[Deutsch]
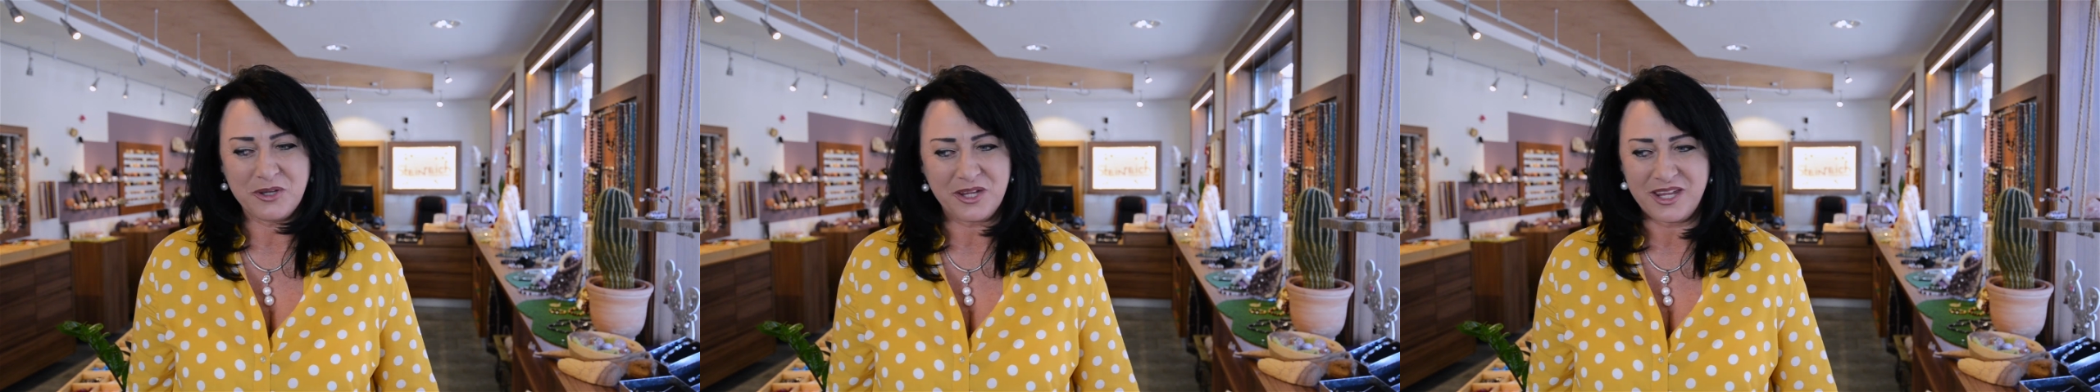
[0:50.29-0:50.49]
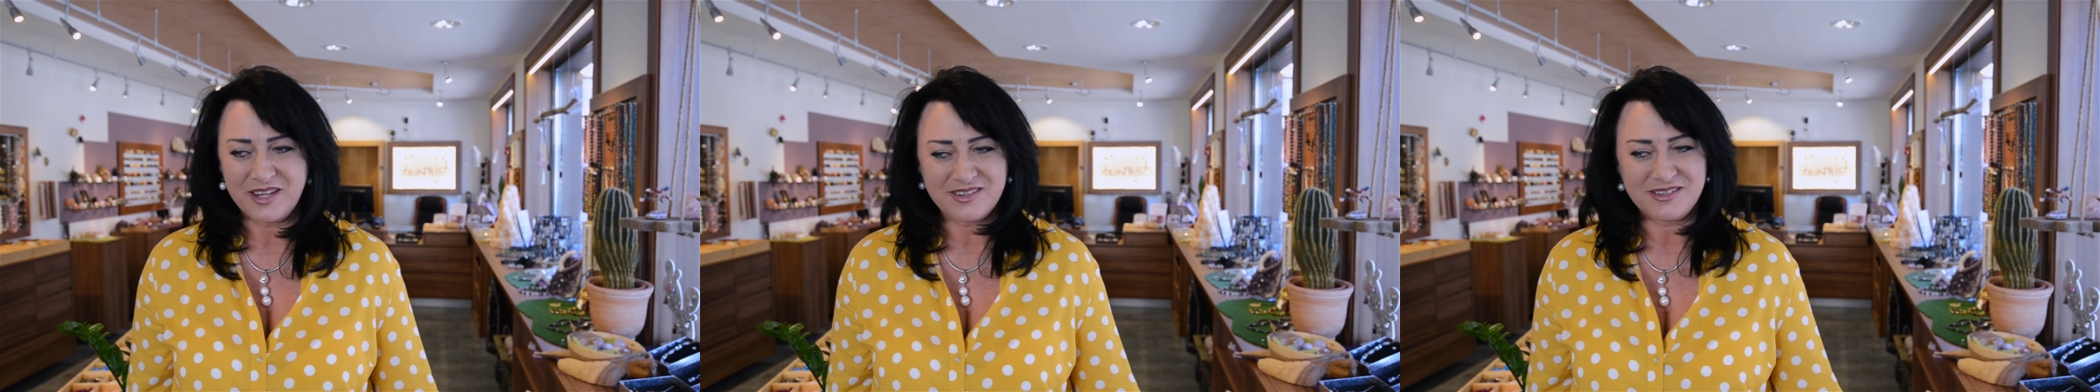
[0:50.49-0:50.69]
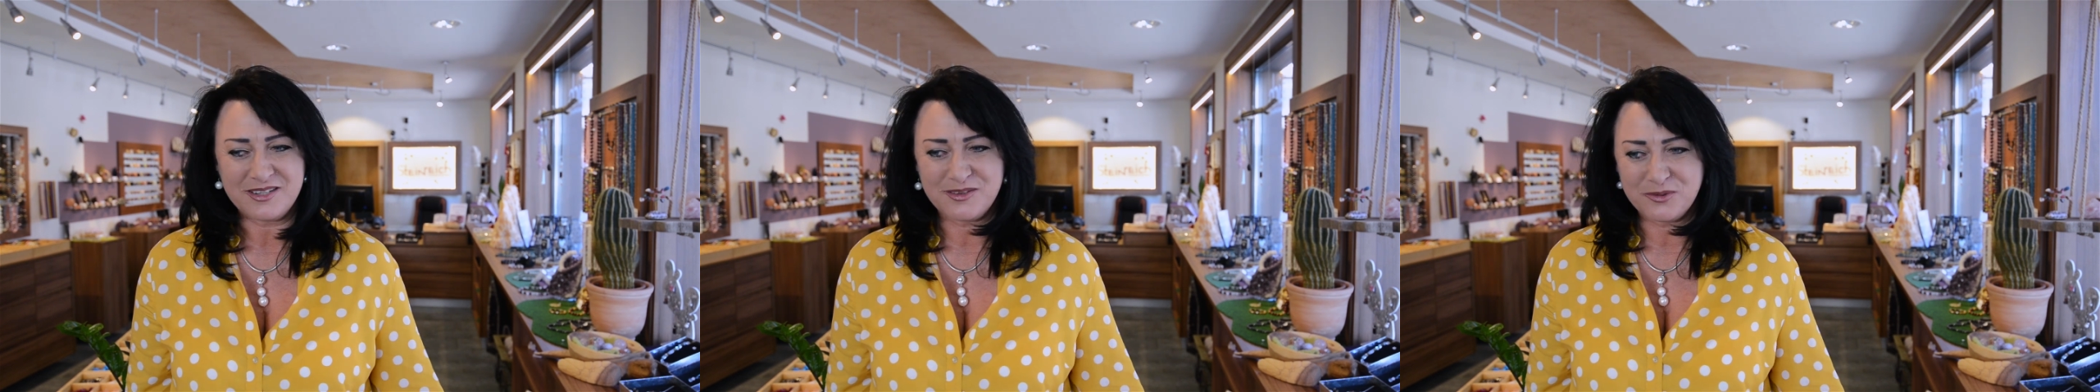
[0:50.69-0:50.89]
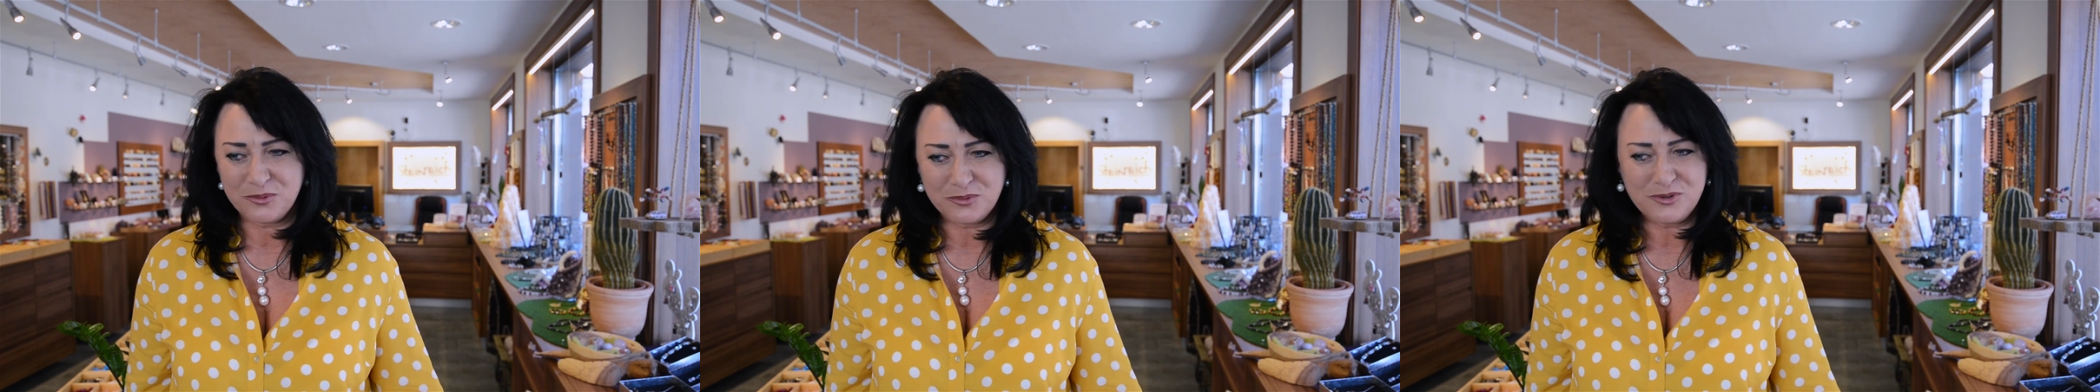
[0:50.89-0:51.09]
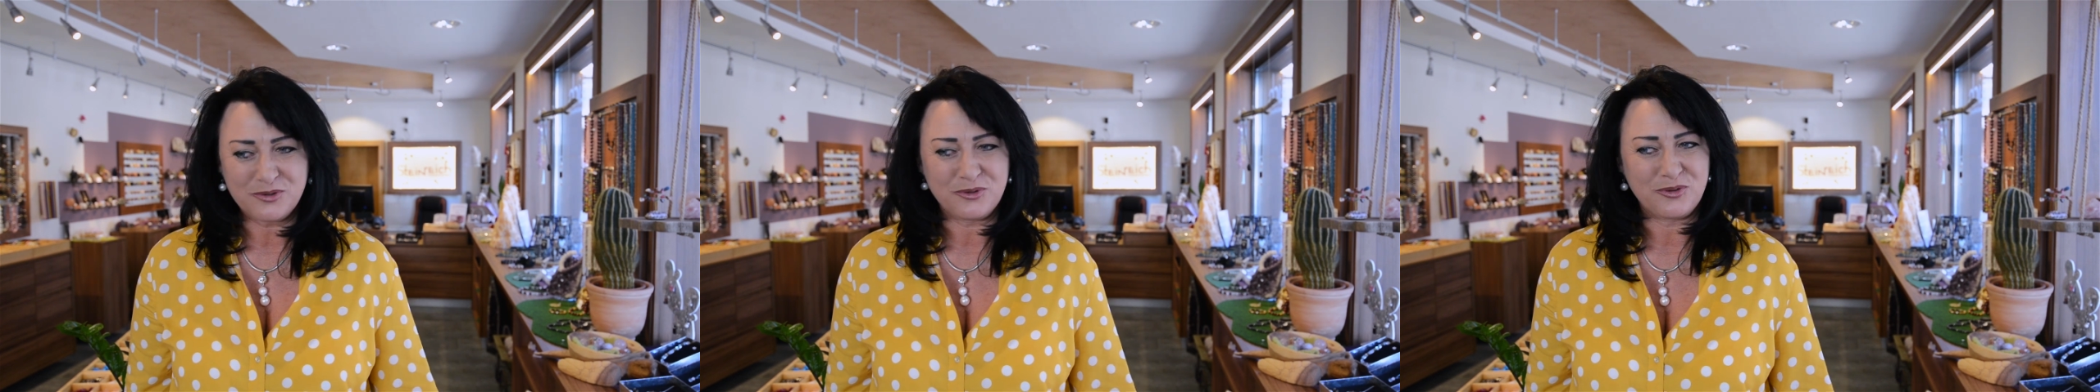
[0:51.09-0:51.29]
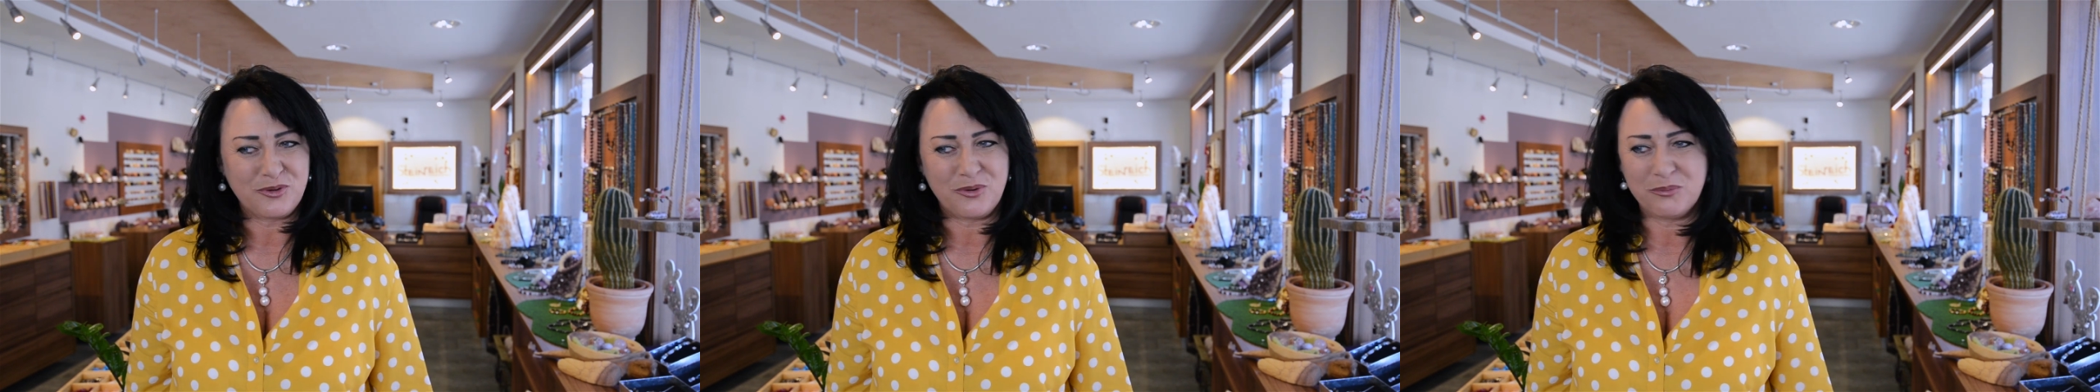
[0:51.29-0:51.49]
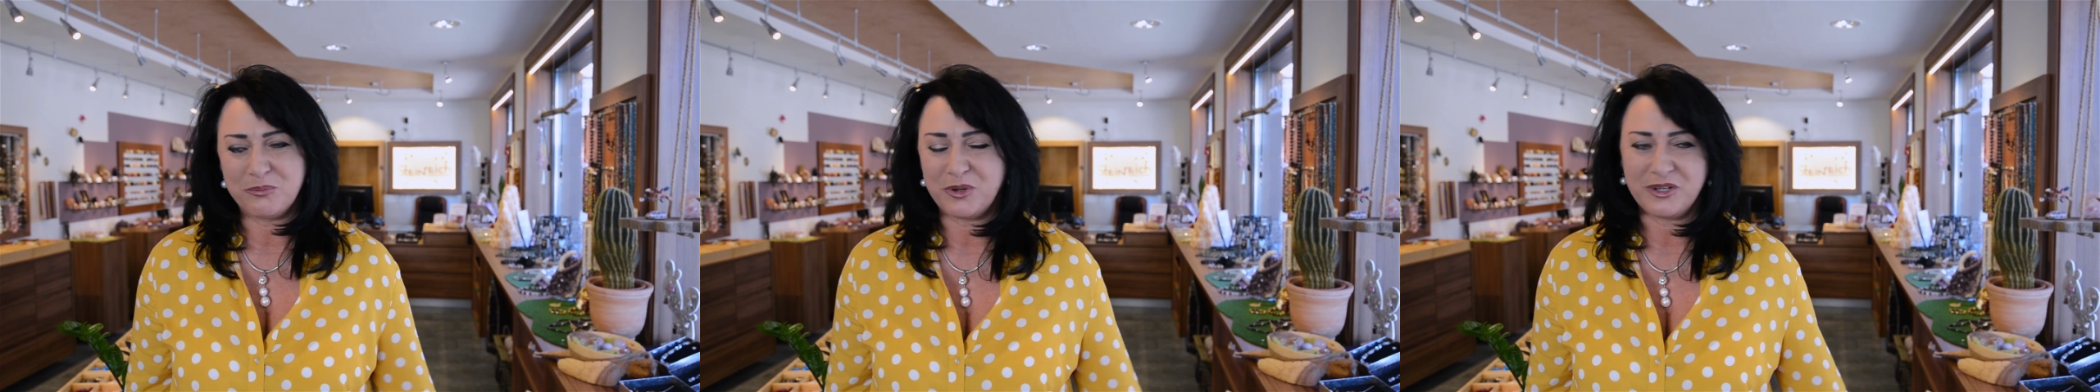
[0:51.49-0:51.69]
die Gäste zu uns und sagen,